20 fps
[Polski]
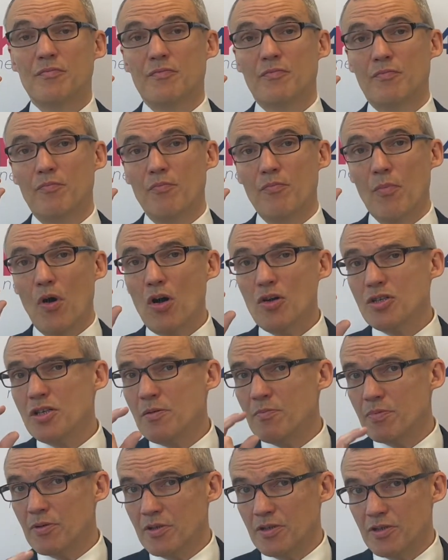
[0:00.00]

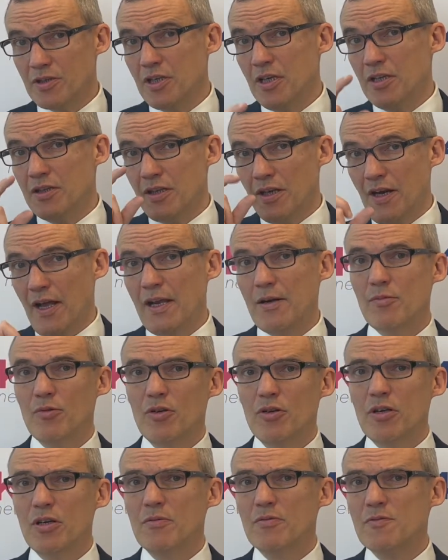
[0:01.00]
może być ten
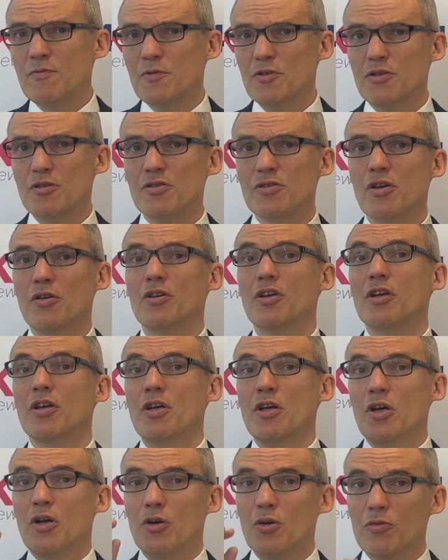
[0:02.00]
harmonogram sporządzony
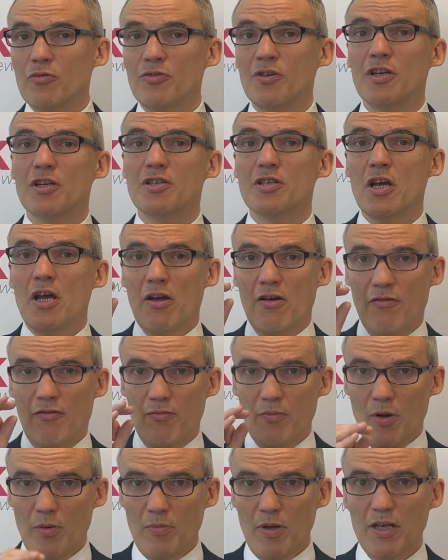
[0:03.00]
również w
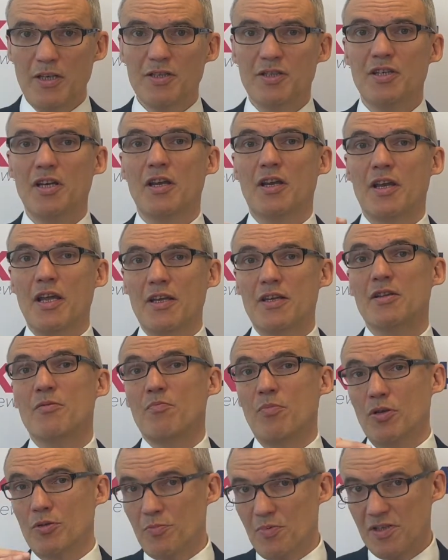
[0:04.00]
momencie, kiedy
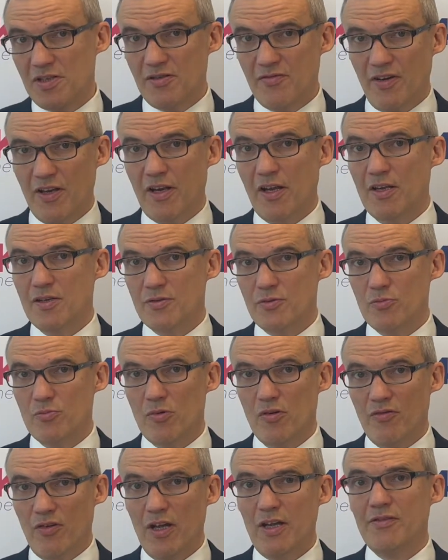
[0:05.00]
podpisywana jest
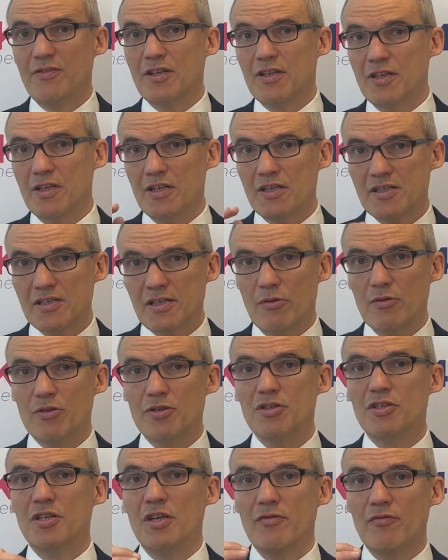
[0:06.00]
umowa i wtedy jest
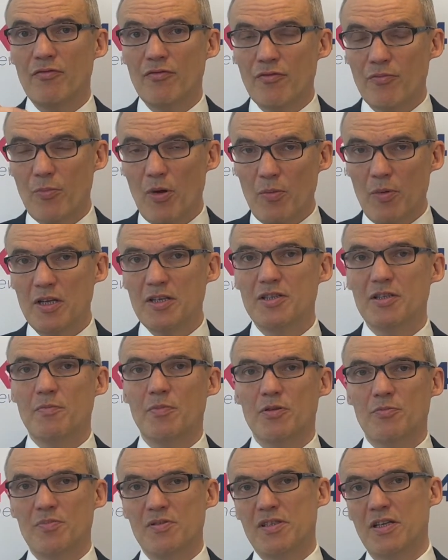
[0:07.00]
załącznikiem w momencie
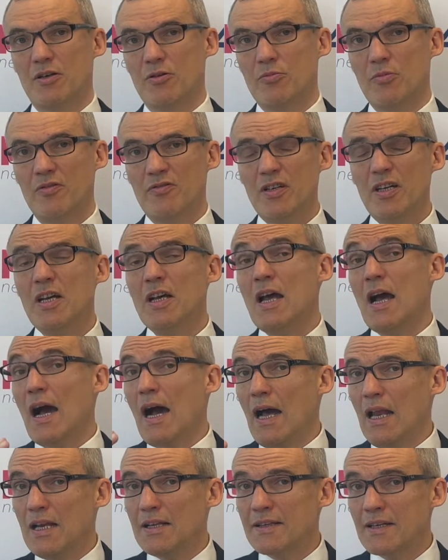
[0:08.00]
podpisania umowy,
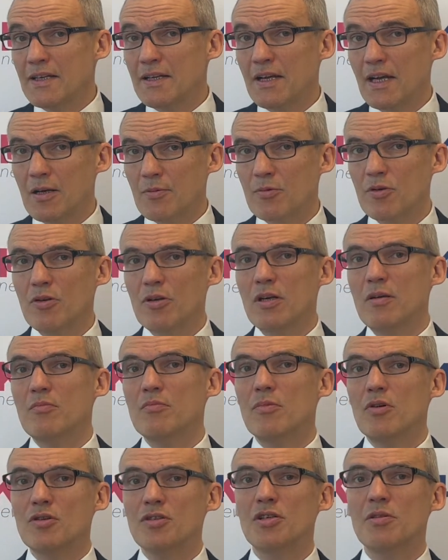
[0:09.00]
ale taki harmonogram
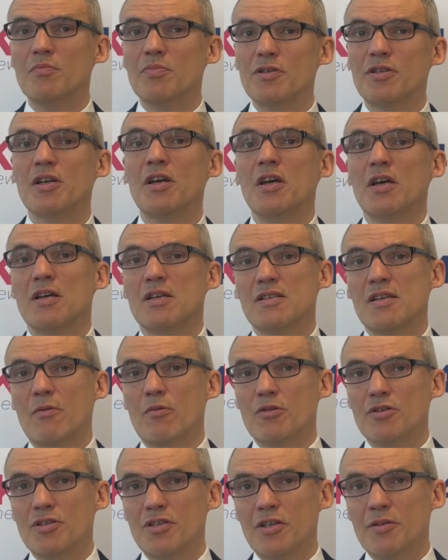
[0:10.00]
może być
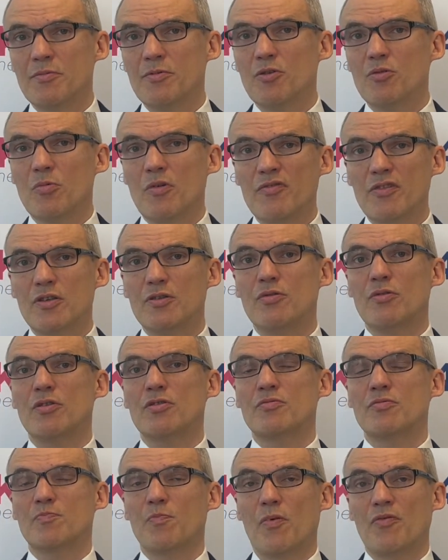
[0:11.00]
załącznikiem do umowy, który
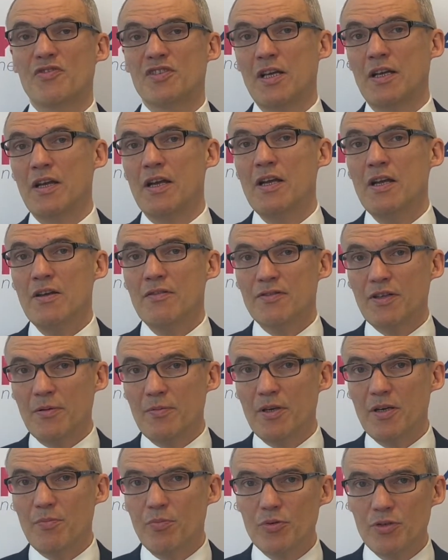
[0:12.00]
powstanie w
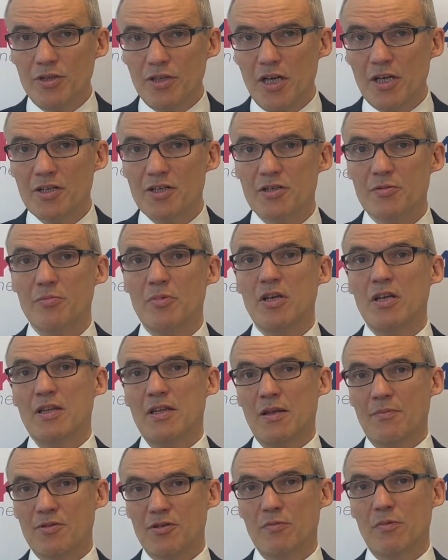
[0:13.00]
terminie późniejszym,
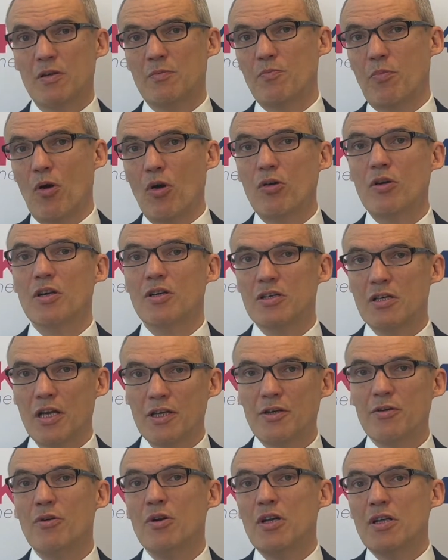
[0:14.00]
na przykład po
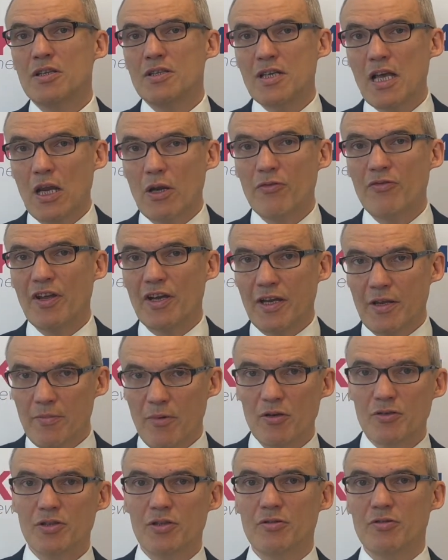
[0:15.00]
określeniu celów, jakie
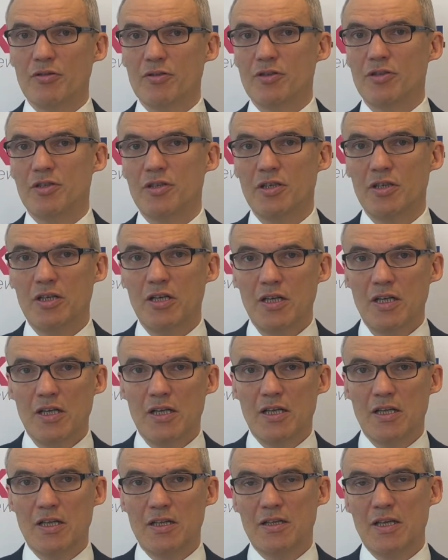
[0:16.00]
ma osiągnąć e,
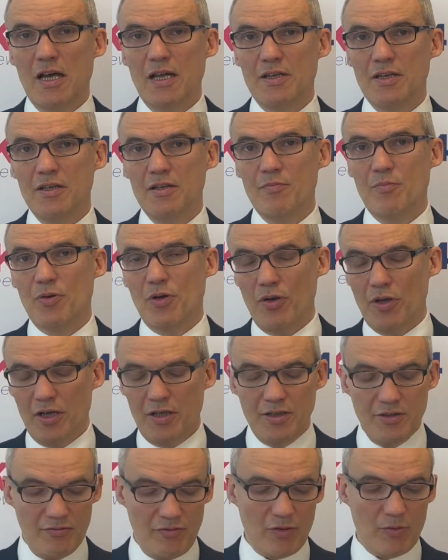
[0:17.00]
e, dany
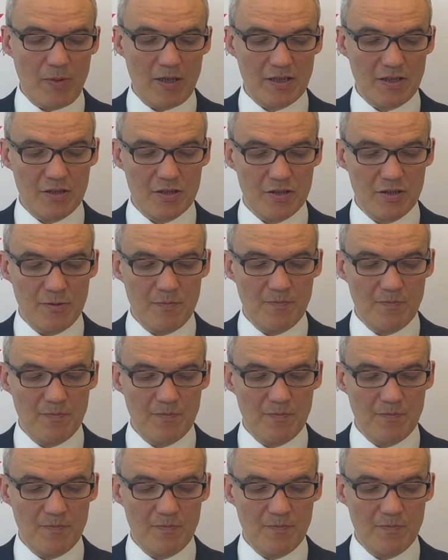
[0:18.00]
projekt informatyczny.